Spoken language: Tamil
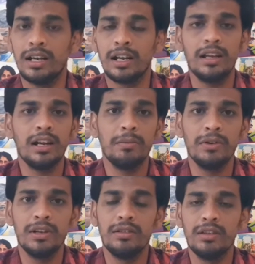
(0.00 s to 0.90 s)
கடற்கரை
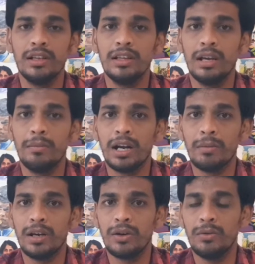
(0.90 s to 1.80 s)
பகுதியில் வந்து இந்தியா
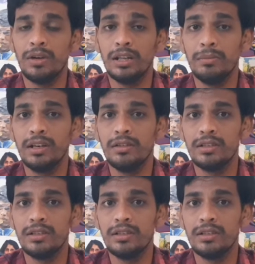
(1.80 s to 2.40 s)
பலமாக இருக்கும் அதுமாரி